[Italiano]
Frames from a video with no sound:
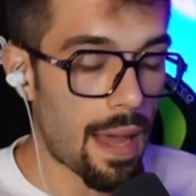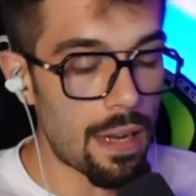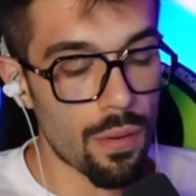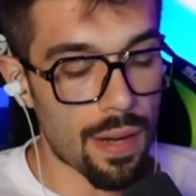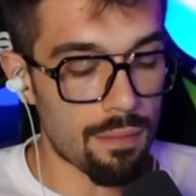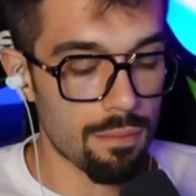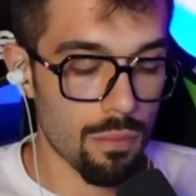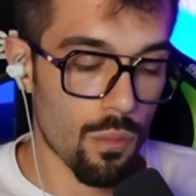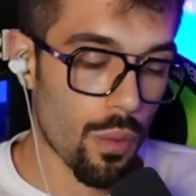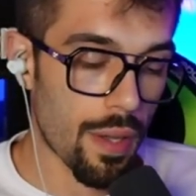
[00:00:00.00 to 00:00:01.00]
Allora,
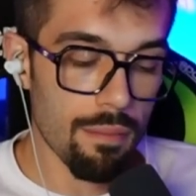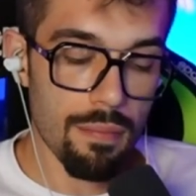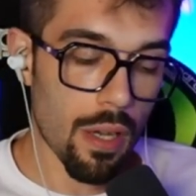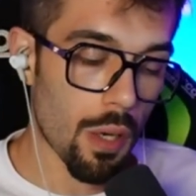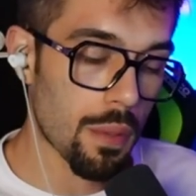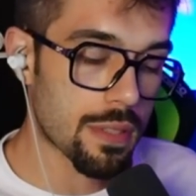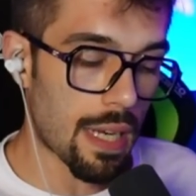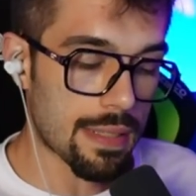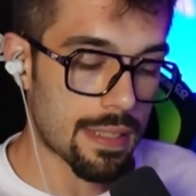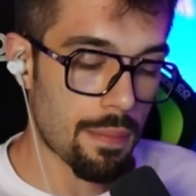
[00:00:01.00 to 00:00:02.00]
Qui vengono
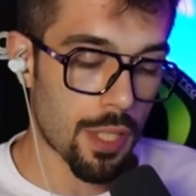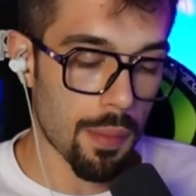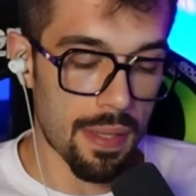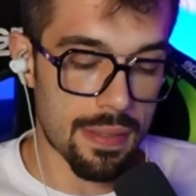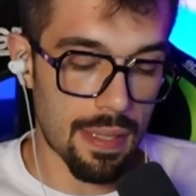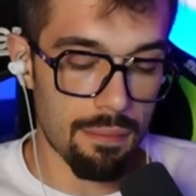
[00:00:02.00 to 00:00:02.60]
mostrate semplicemente